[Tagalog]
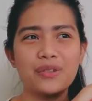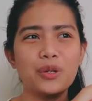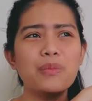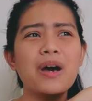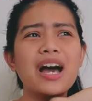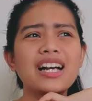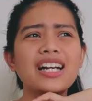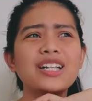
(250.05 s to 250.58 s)
Yung
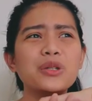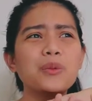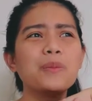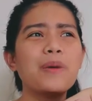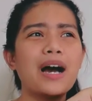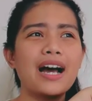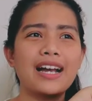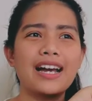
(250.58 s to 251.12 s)
mga ganong
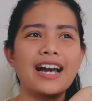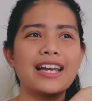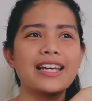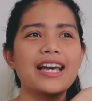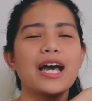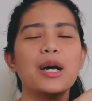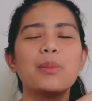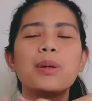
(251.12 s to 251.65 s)

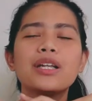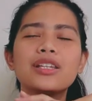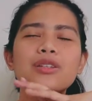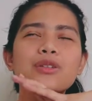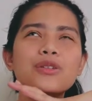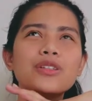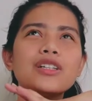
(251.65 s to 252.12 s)
bagay. But,